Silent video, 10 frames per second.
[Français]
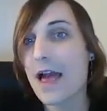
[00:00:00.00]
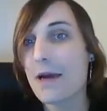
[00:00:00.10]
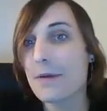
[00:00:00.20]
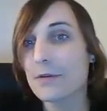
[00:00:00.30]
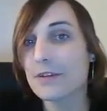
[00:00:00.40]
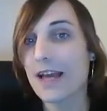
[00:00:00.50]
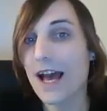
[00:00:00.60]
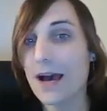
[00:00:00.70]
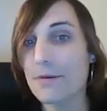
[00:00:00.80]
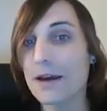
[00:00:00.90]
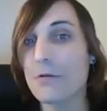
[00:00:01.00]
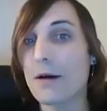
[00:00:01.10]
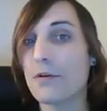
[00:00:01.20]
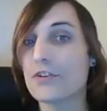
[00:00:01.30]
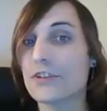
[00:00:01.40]
Mais donc, après avoir
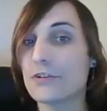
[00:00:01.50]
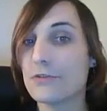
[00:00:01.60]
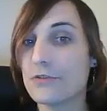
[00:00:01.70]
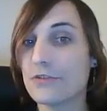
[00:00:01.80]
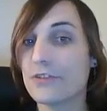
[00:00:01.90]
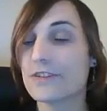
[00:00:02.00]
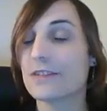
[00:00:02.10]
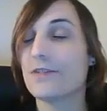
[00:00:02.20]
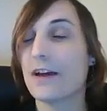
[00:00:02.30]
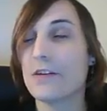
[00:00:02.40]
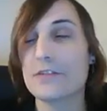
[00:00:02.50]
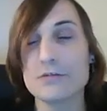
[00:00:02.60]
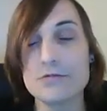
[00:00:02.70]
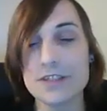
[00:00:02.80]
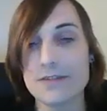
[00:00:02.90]
prend g2, dans cette variante
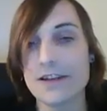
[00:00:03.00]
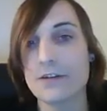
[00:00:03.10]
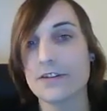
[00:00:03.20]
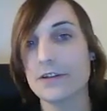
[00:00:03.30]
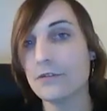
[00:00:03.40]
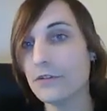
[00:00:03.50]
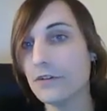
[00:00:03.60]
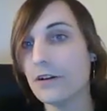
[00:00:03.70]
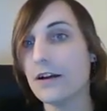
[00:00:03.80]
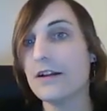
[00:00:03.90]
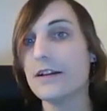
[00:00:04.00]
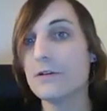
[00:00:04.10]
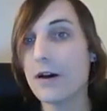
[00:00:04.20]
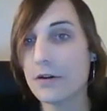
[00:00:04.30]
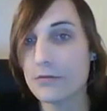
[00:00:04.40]
où le cavalier en d2, les
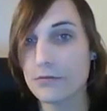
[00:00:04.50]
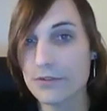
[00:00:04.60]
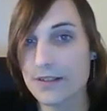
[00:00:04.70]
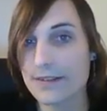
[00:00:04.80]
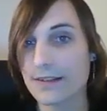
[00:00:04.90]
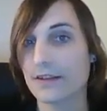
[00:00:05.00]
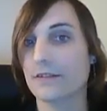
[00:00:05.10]
noirs font c5.